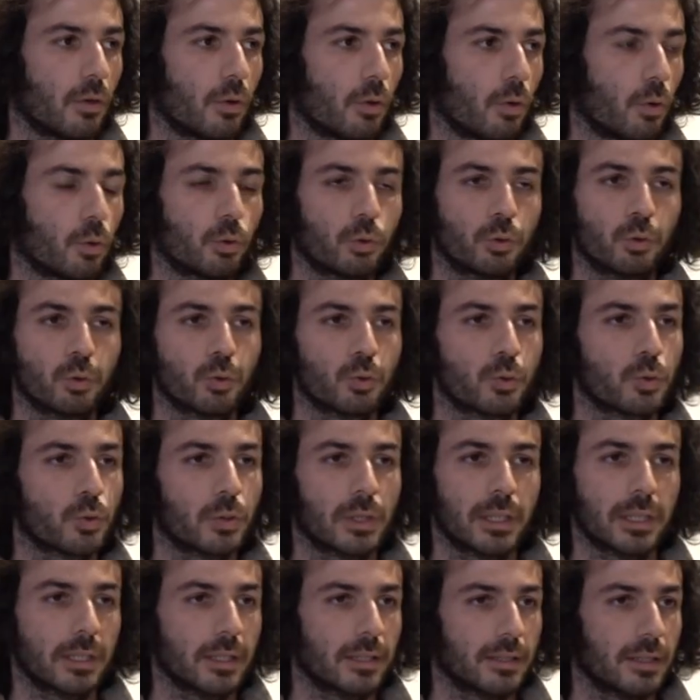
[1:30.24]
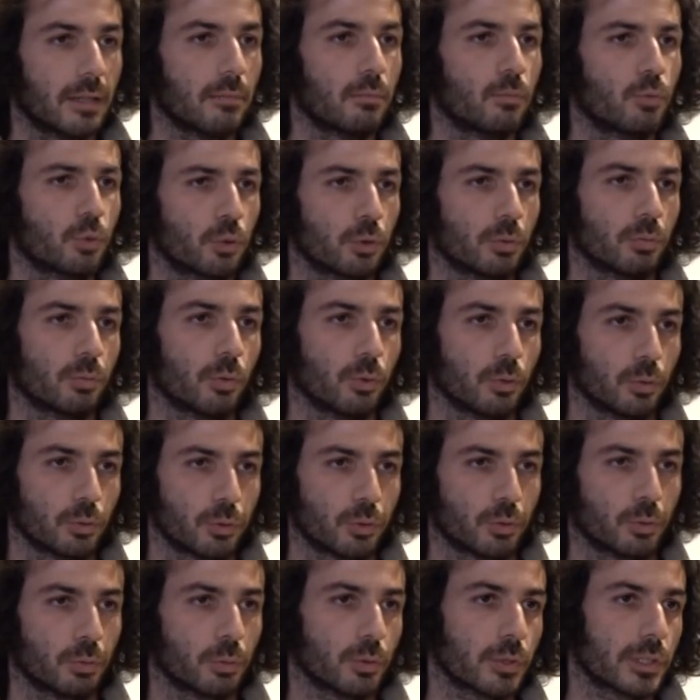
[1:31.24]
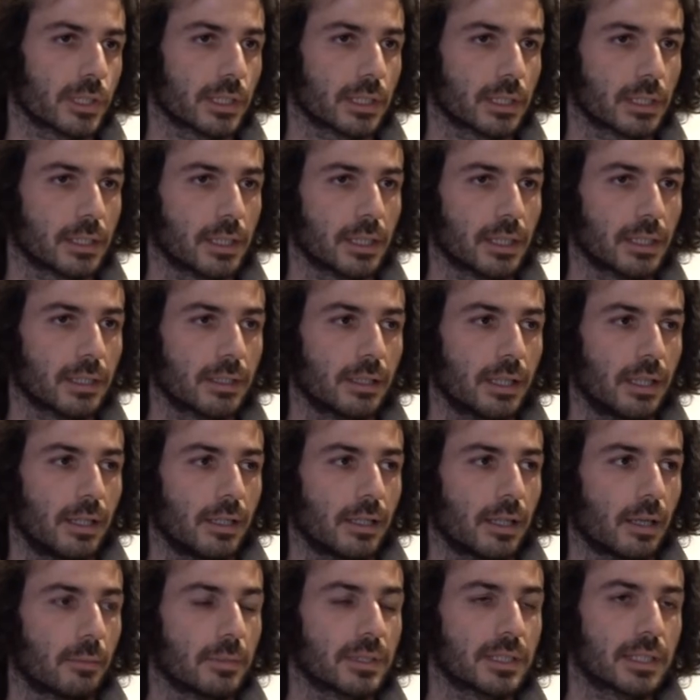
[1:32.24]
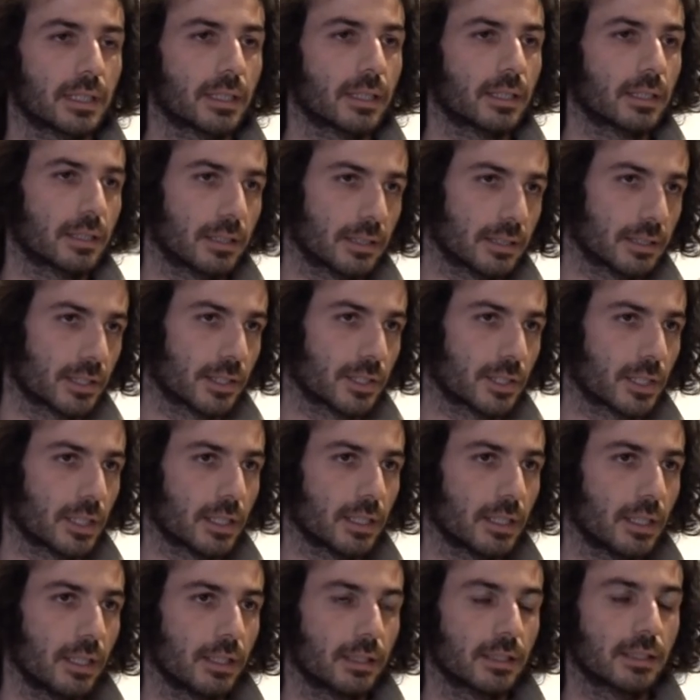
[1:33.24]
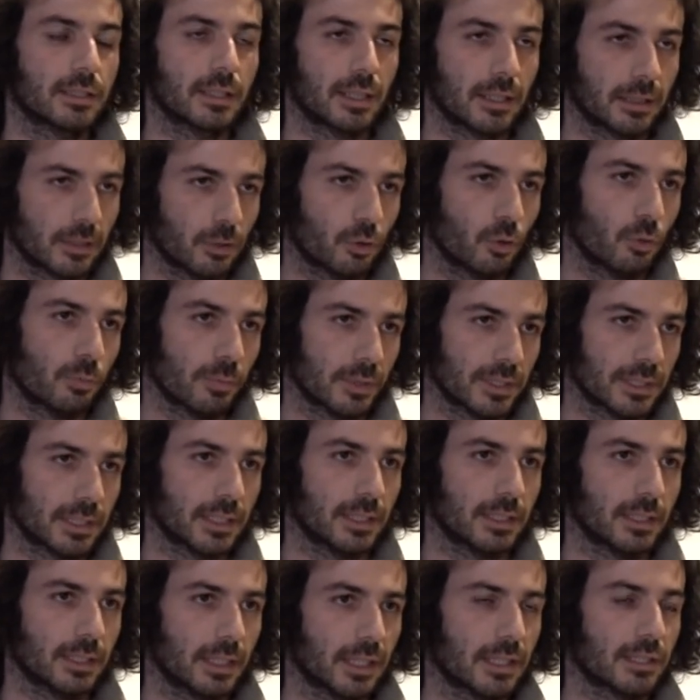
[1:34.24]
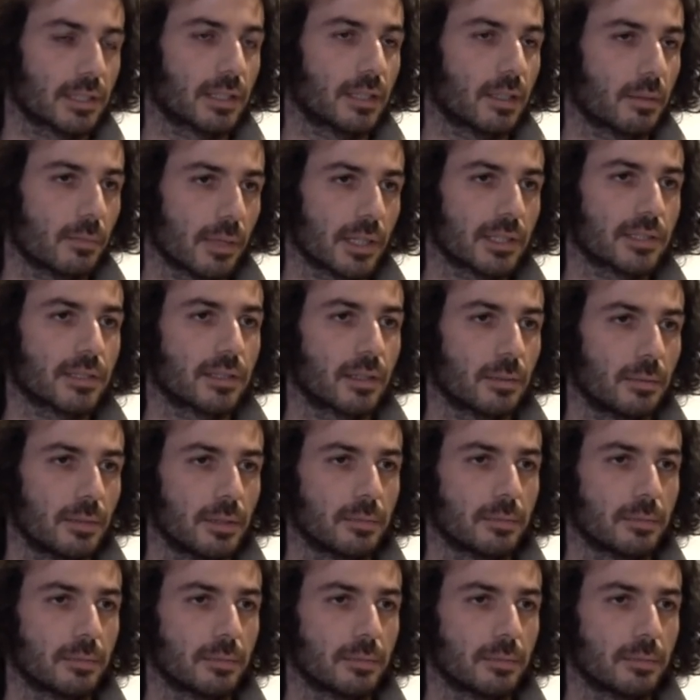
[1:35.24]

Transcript: okuyucuyla neden bugün oluştu bu şiirler? Bize kısaca Giderken Öpmeseydin Keşke'den bahsedebilir